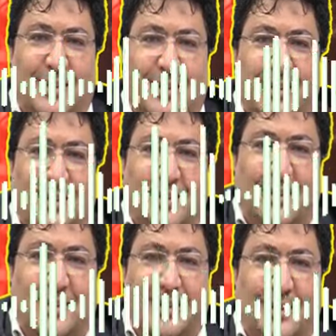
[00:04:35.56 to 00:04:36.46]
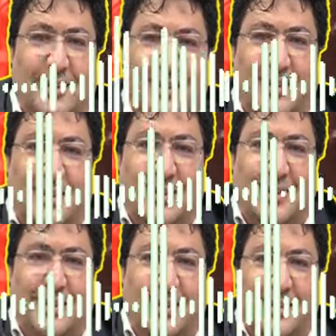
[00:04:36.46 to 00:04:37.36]
فكان سيدنا النبي كيدخلوا عنده
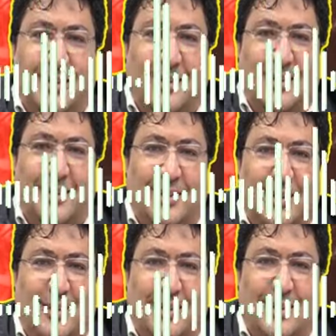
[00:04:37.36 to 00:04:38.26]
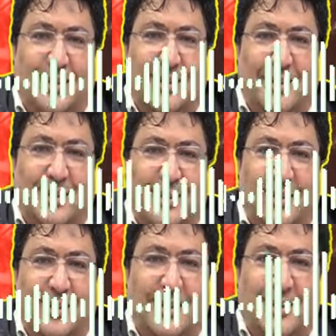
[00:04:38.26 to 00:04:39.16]
الناس الزوار كيلقاو
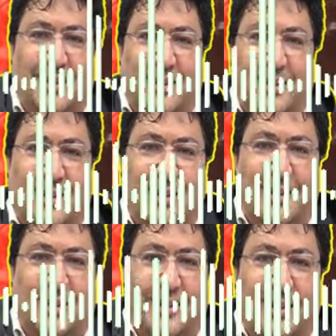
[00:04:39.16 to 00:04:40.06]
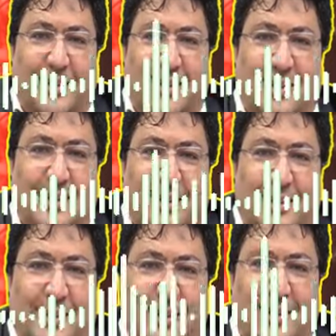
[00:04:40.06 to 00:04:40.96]
دوك الحفيدين كيلعبوا
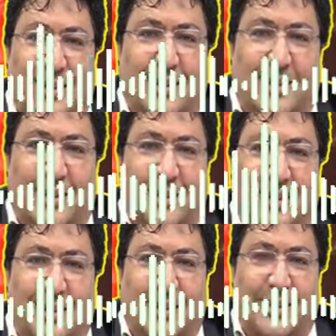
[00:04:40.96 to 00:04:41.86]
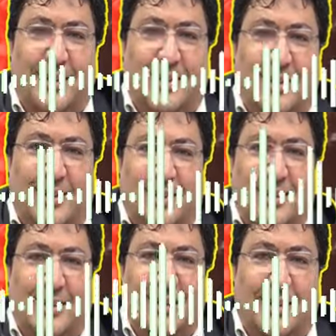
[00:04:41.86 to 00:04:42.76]
وكيلعب معاهم فكيقولوا
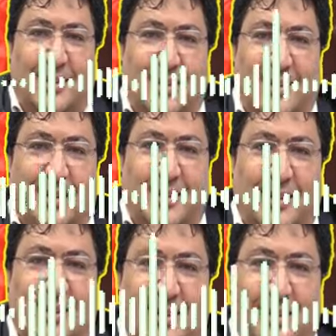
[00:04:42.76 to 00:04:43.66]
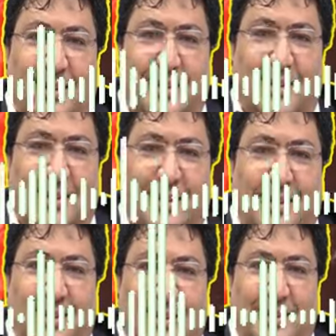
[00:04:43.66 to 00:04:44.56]
ياه جميلين
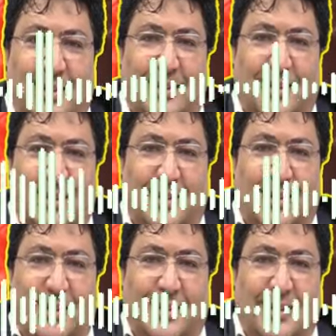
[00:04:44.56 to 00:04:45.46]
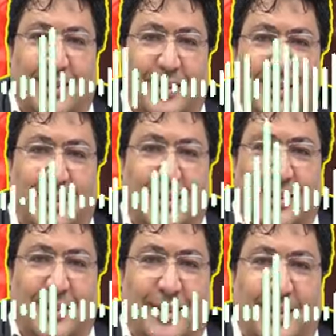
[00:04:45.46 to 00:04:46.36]
ما كيقولوش تبارك الله ما شاء
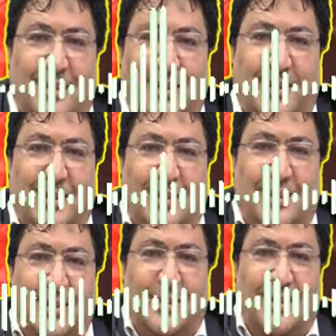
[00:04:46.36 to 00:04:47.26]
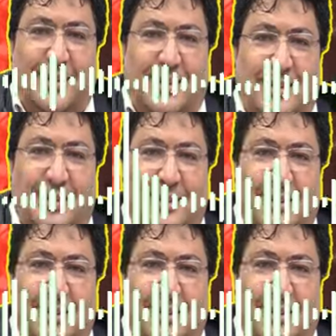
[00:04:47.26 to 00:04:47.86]
الله فيصابان بالعين